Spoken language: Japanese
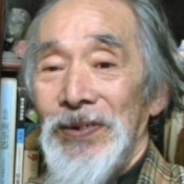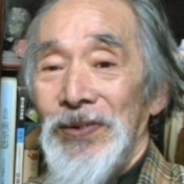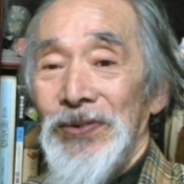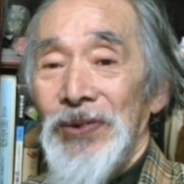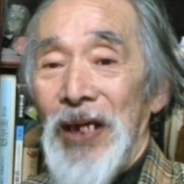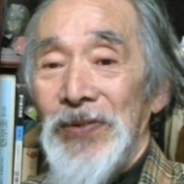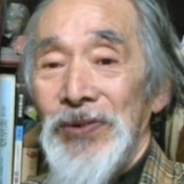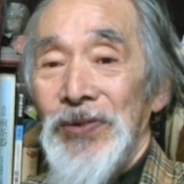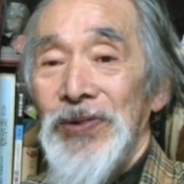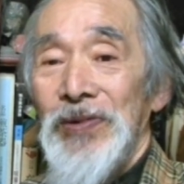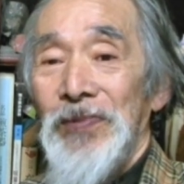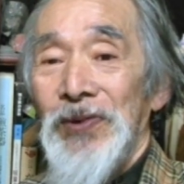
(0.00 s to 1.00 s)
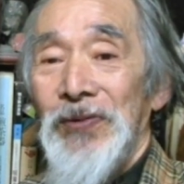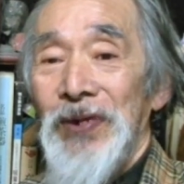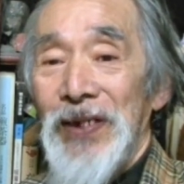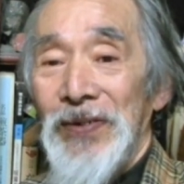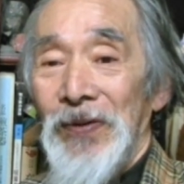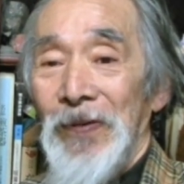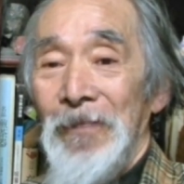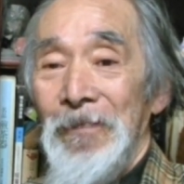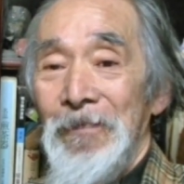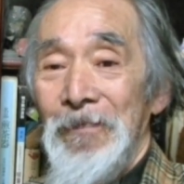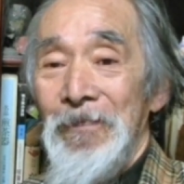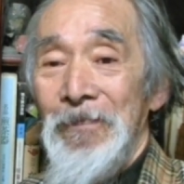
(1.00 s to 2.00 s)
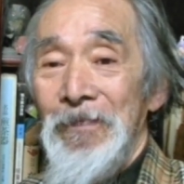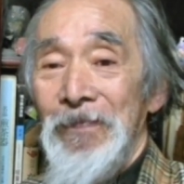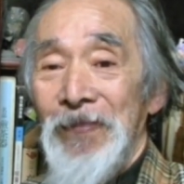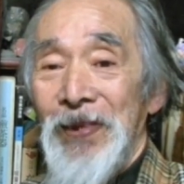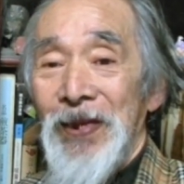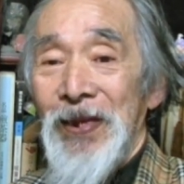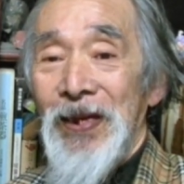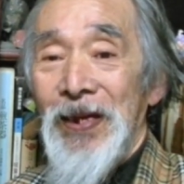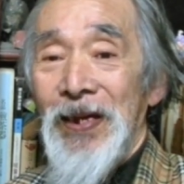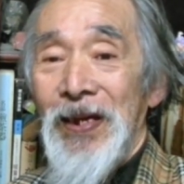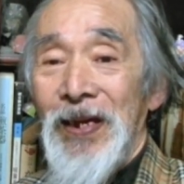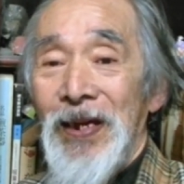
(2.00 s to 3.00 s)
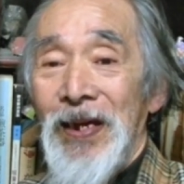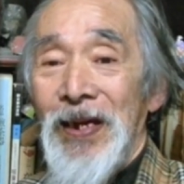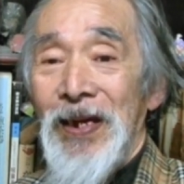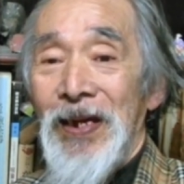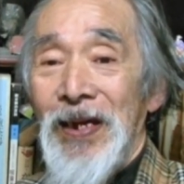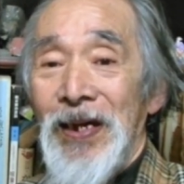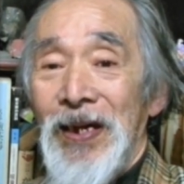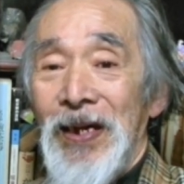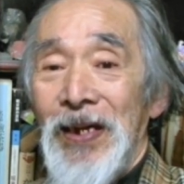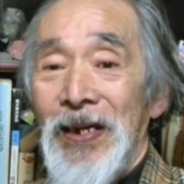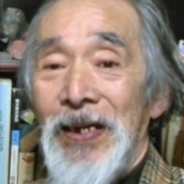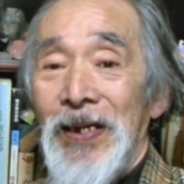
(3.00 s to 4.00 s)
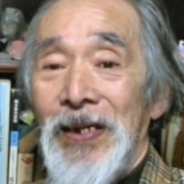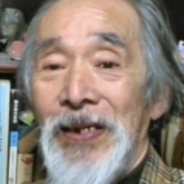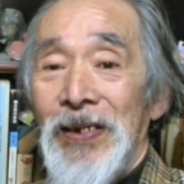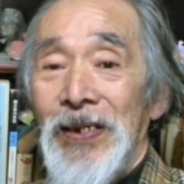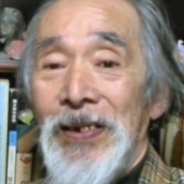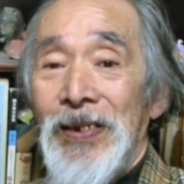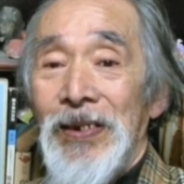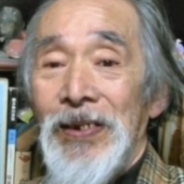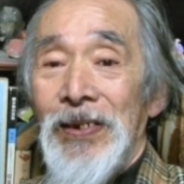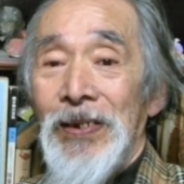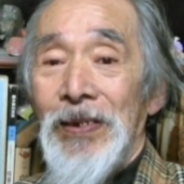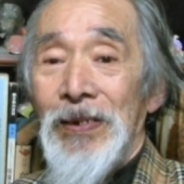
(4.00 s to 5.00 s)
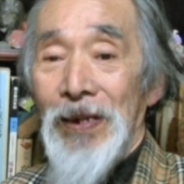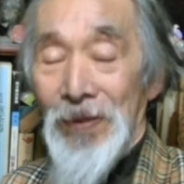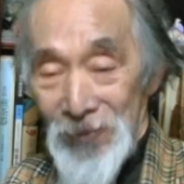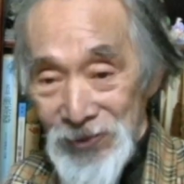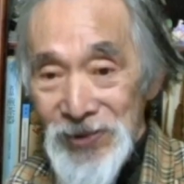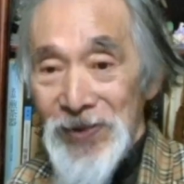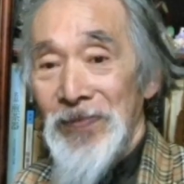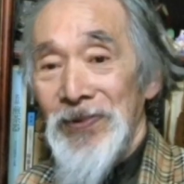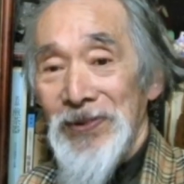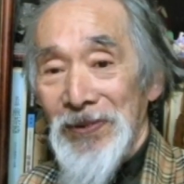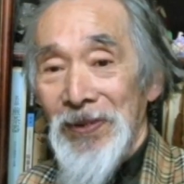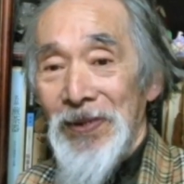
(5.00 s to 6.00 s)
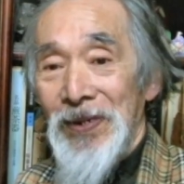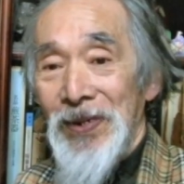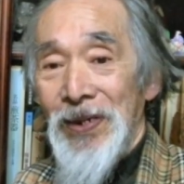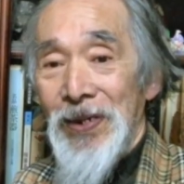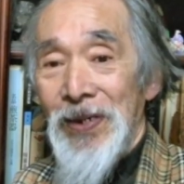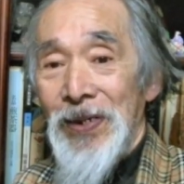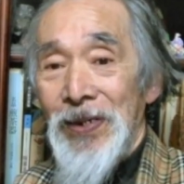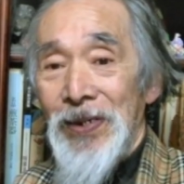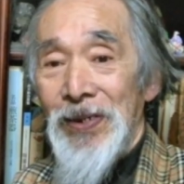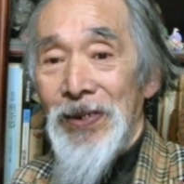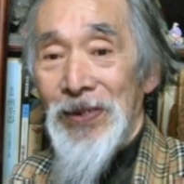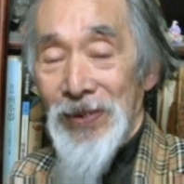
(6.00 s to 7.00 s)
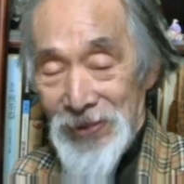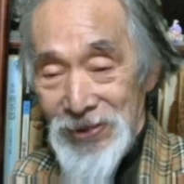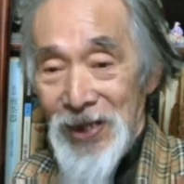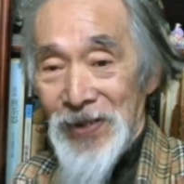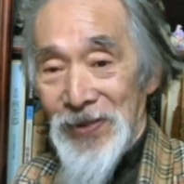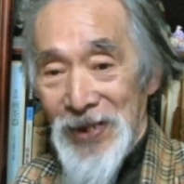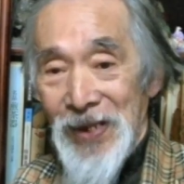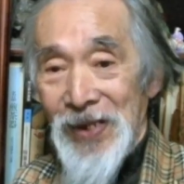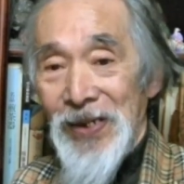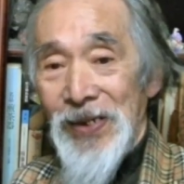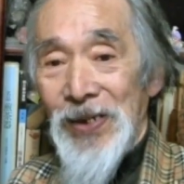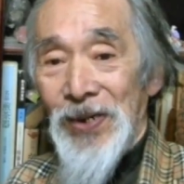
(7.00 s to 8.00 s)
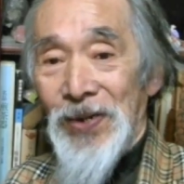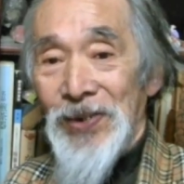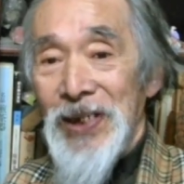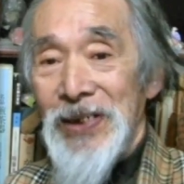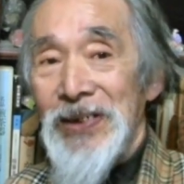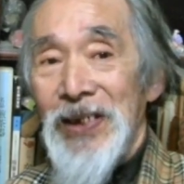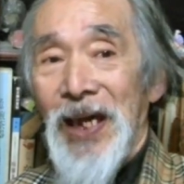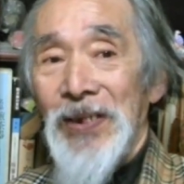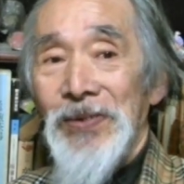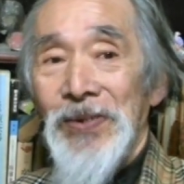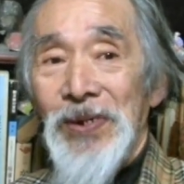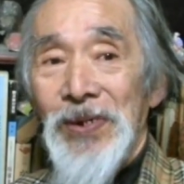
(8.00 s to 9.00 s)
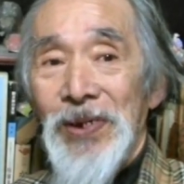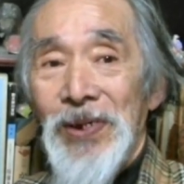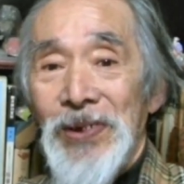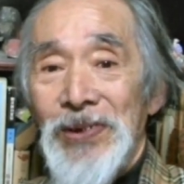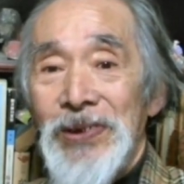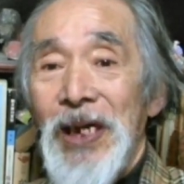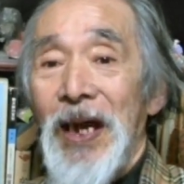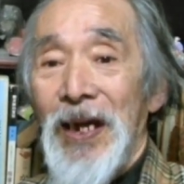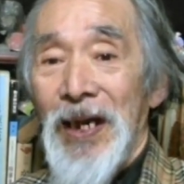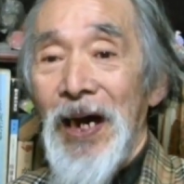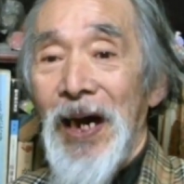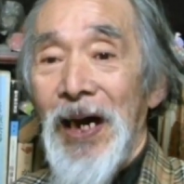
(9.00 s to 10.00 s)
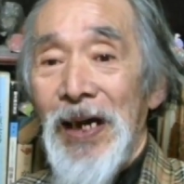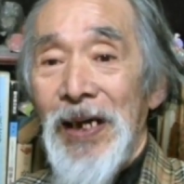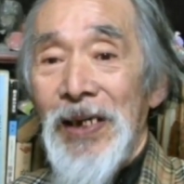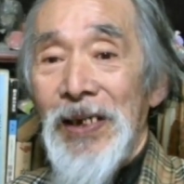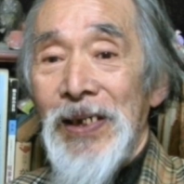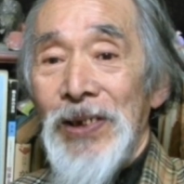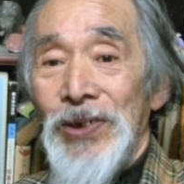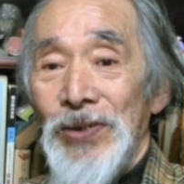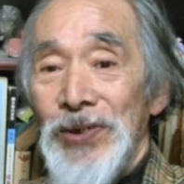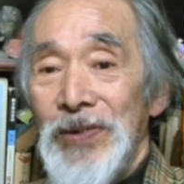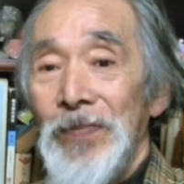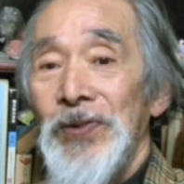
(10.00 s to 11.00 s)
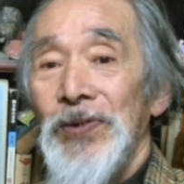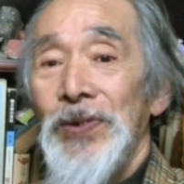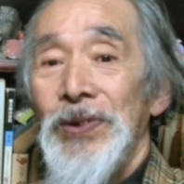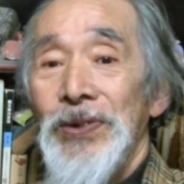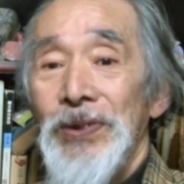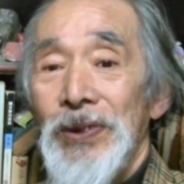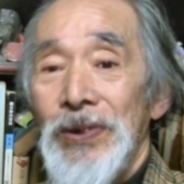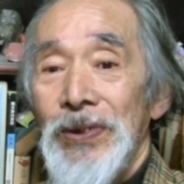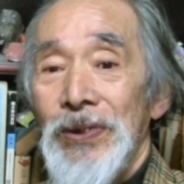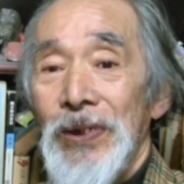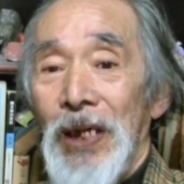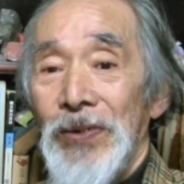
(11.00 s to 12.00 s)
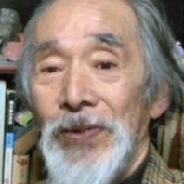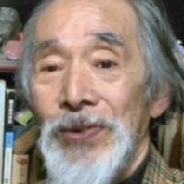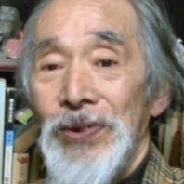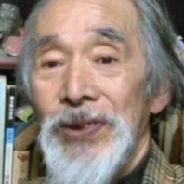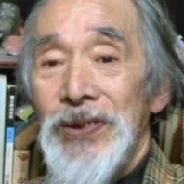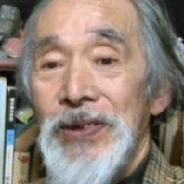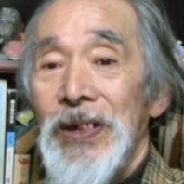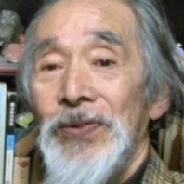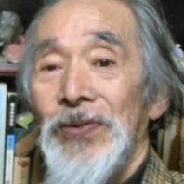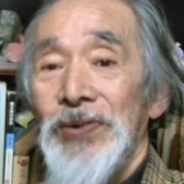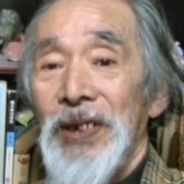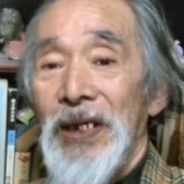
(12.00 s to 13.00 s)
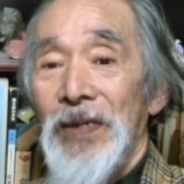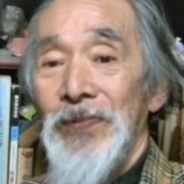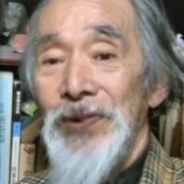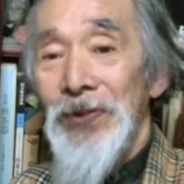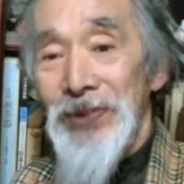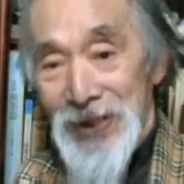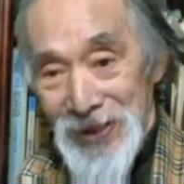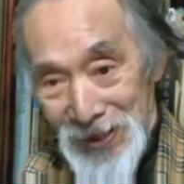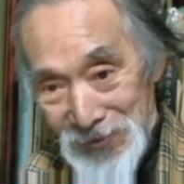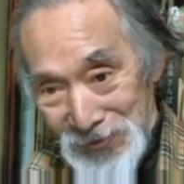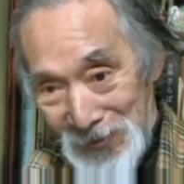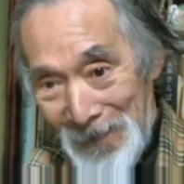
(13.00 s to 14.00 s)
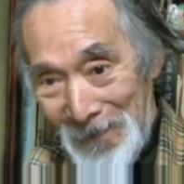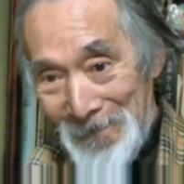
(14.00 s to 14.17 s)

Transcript: やった、頼朝の親の。じゃあ結構な年なんですねこの人。ああ、もちろんもちろん40前後ですね。そうやろうね。ほんでそやから頼朝と義経のことやらもよう知ってると。